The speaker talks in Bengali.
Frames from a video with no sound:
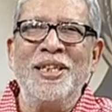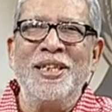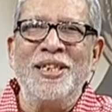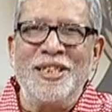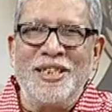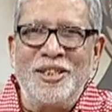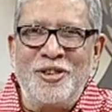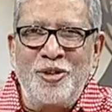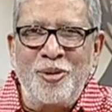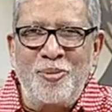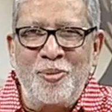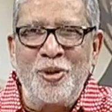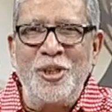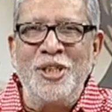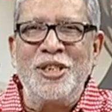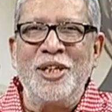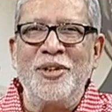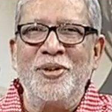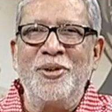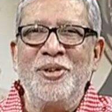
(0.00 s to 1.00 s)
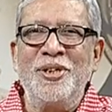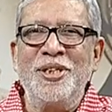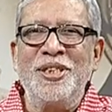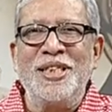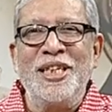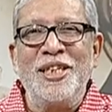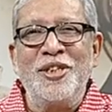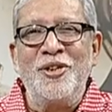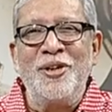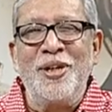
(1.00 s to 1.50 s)
নৃত্য পরিচালক
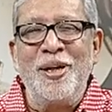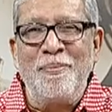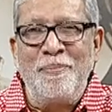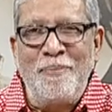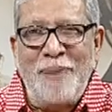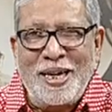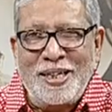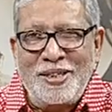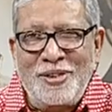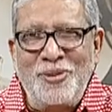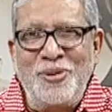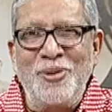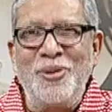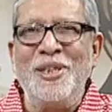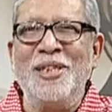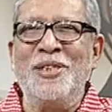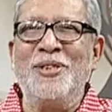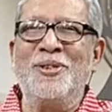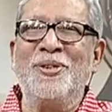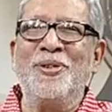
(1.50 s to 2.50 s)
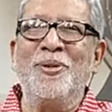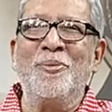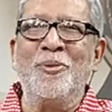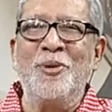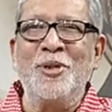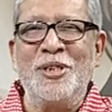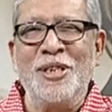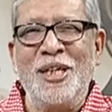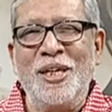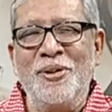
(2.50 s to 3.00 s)
সেই সঙ্গে ব্যস্ত নৃত্য
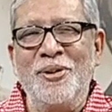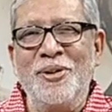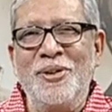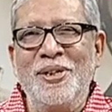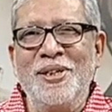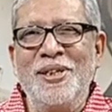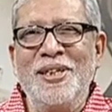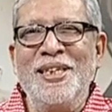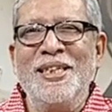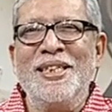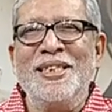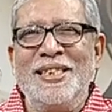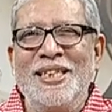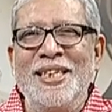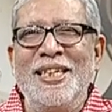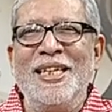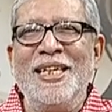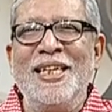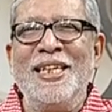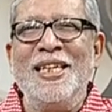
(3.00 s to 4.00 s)
পরিচালক তিনি